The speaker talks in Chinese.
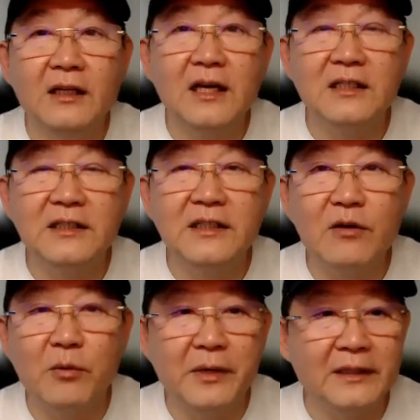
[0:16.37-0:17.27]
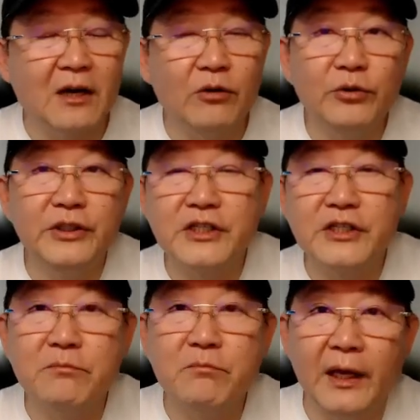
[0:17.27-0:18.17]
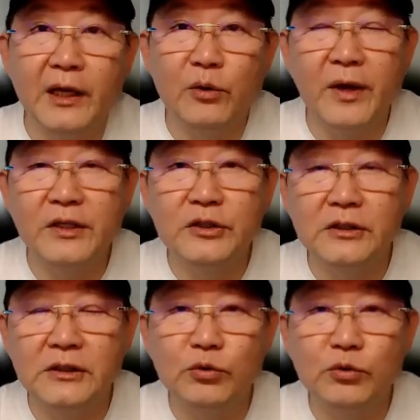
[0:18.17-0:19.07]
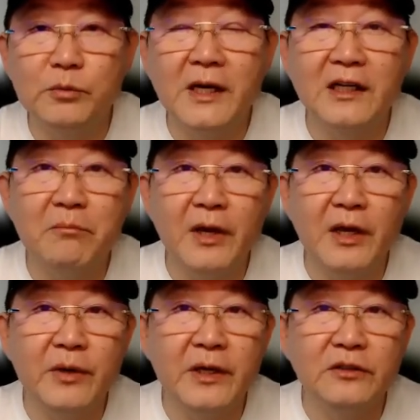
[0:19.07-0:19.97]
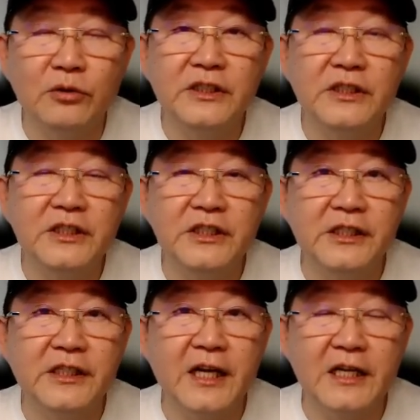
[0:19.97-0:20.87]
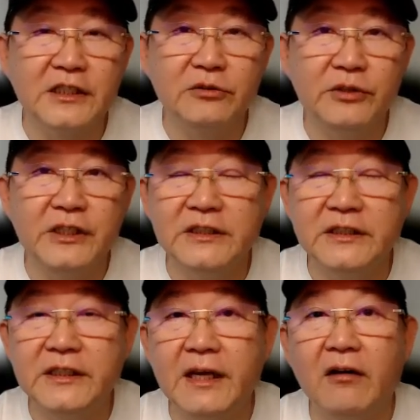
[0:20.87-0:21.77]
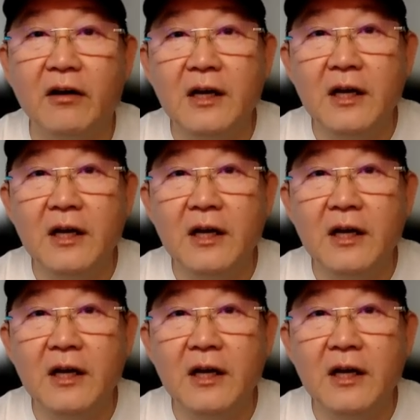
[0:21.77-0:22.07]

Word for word: 那今天我们要讨论的是美元指数，我们看到美元从星期一开始就一直跌哈，